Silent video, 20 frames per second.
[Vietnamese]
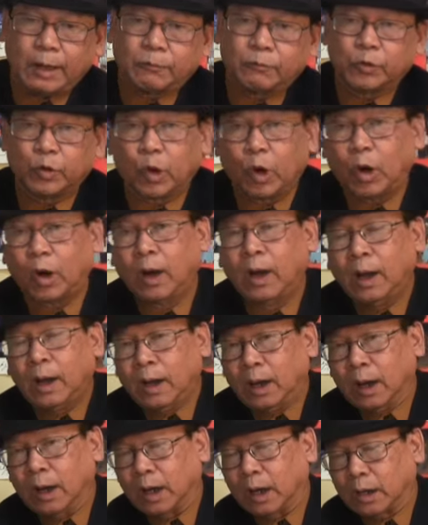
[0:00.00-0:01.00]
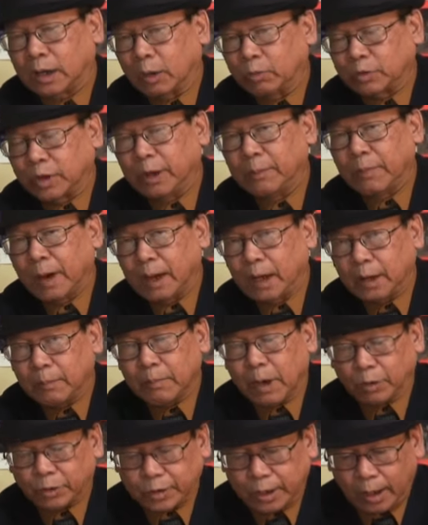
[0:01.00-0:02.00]
Nam do à, công ty Mai
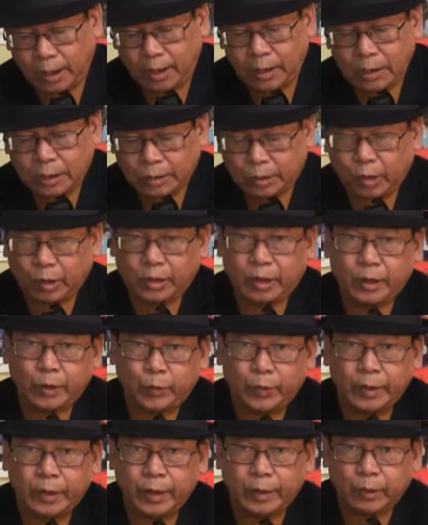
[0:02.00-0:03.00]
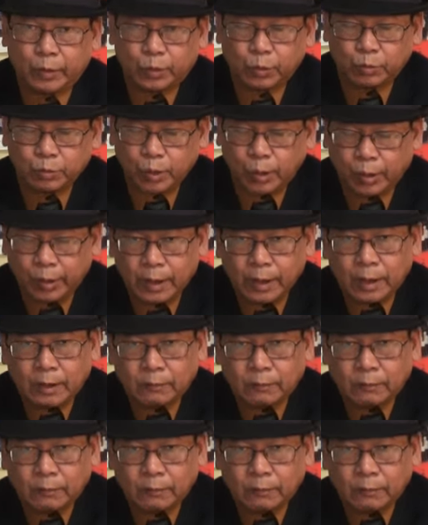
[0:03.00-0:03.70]
Linh bảo trợ cho những chuyến đi của chúng tôi.